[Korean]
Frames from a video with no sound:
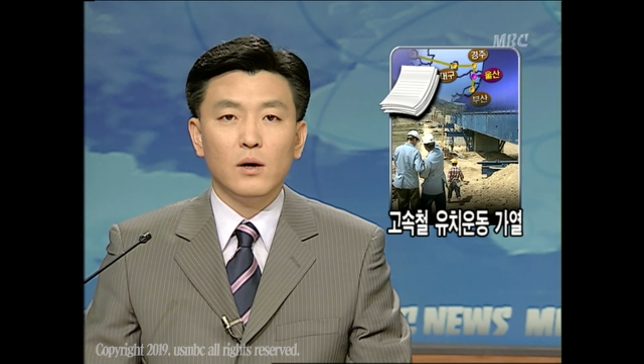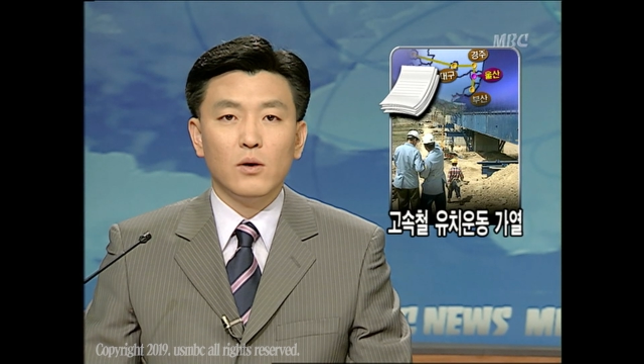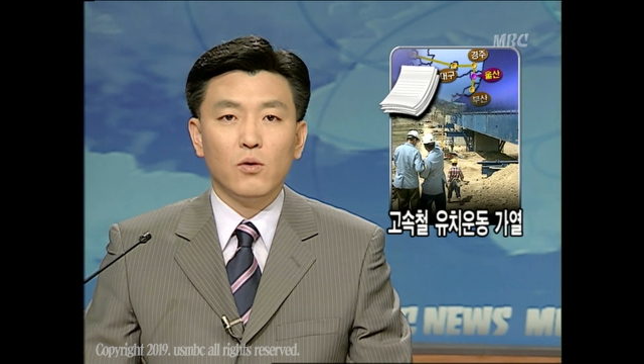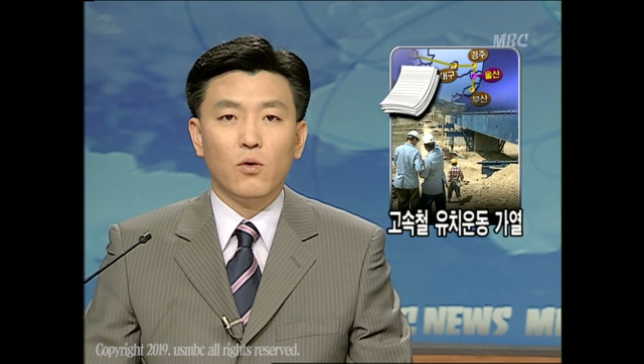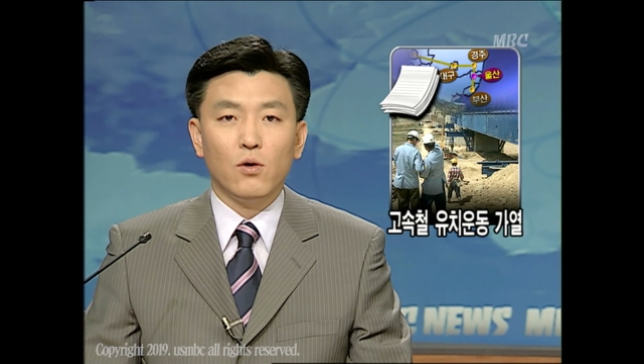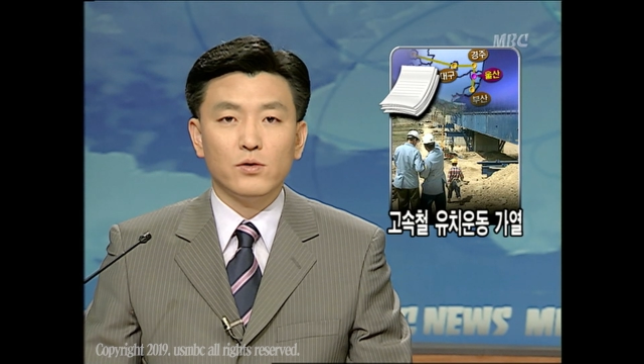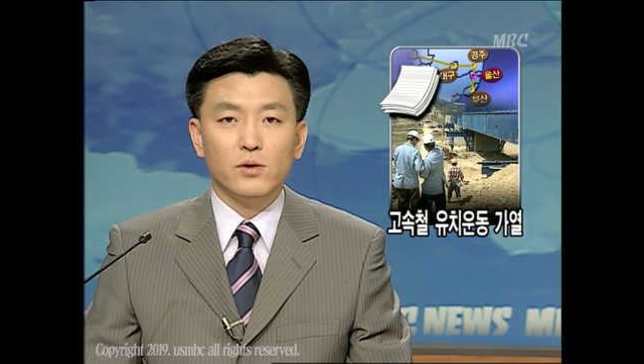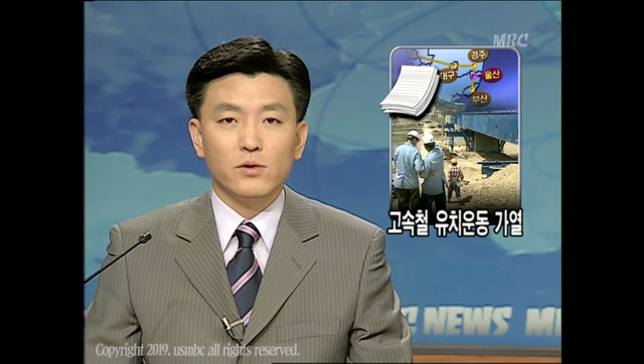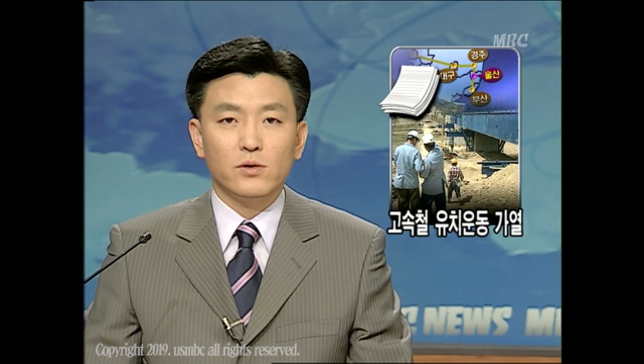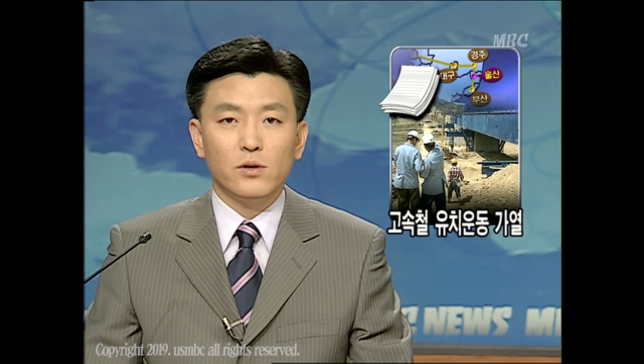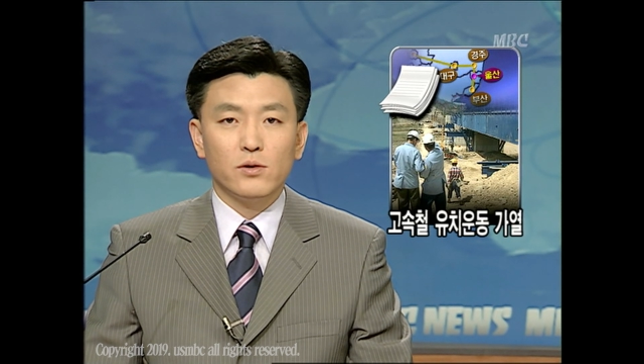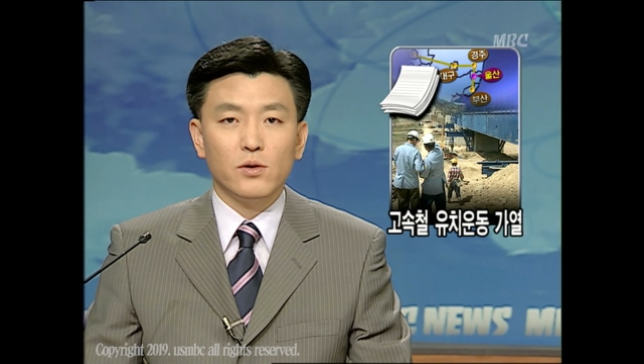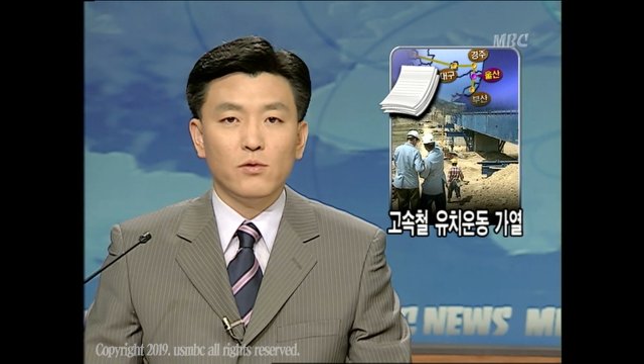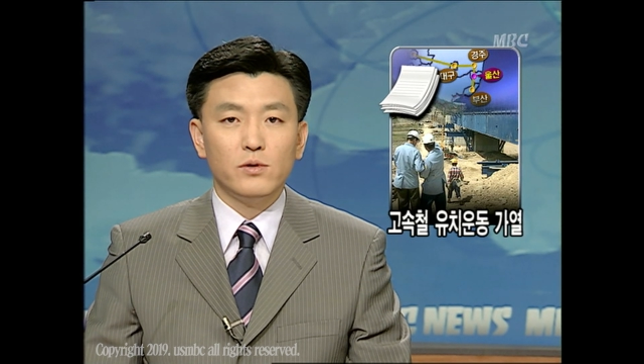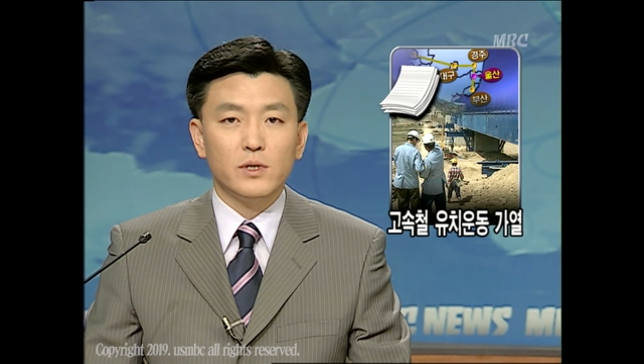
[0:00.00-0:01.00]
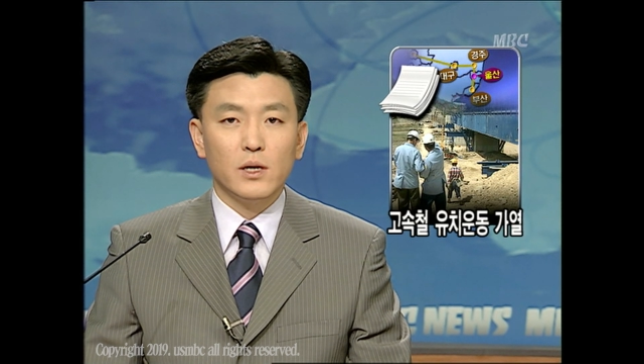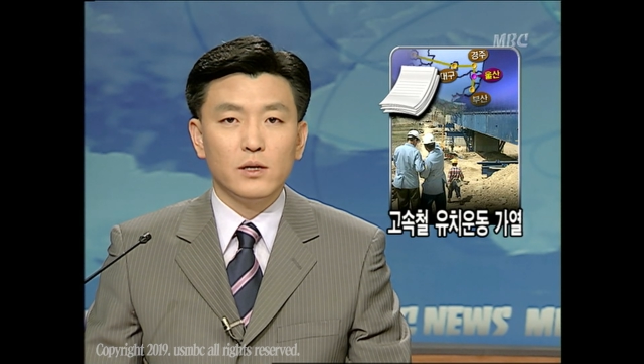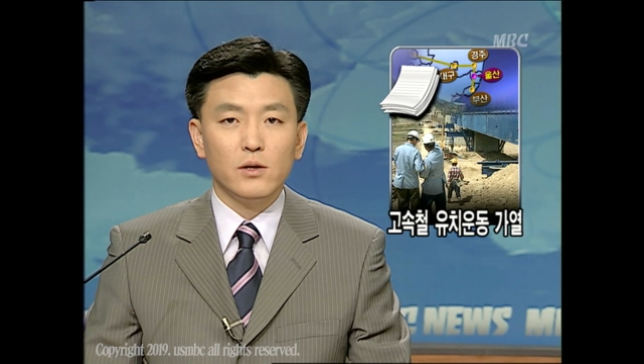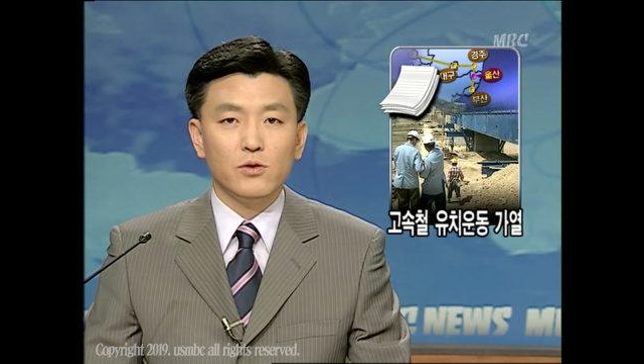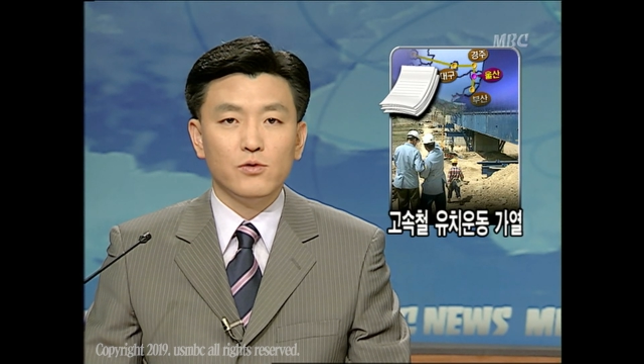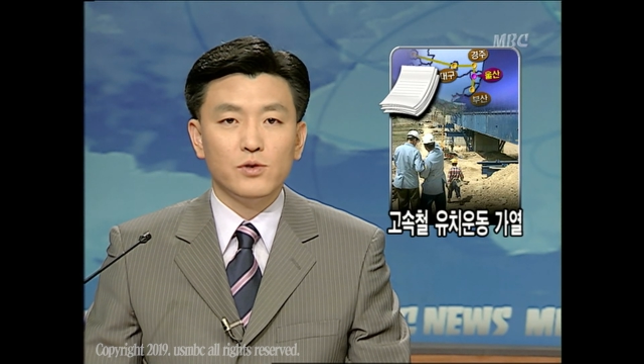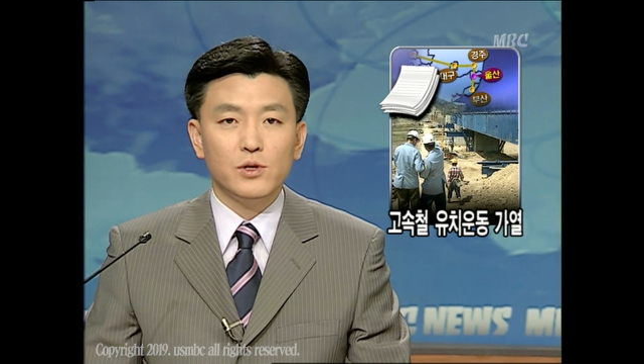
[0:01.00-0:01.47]
고속철도
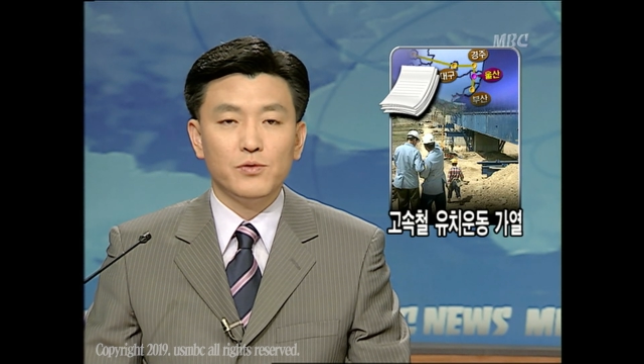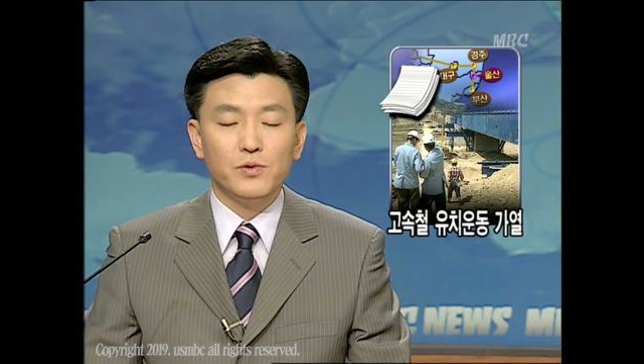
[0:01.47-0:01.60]
울산역 유치